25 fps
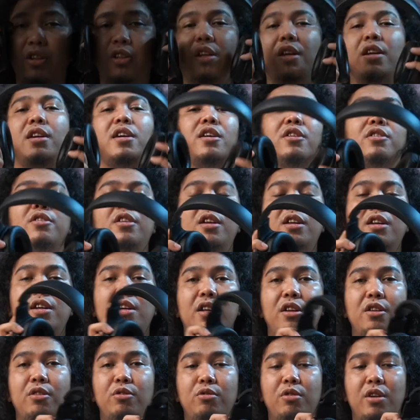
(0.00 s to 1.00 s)
tadi kalian udah
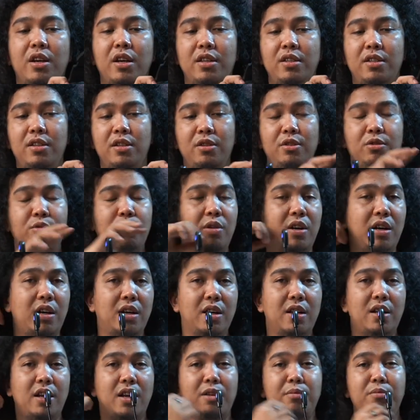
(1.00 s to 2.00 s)
dengerin tuh hasil
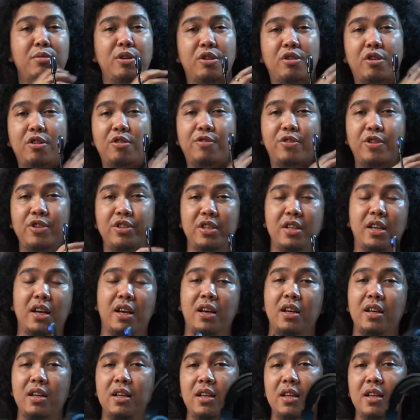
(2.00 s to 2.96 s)
suara dari mikrofonnya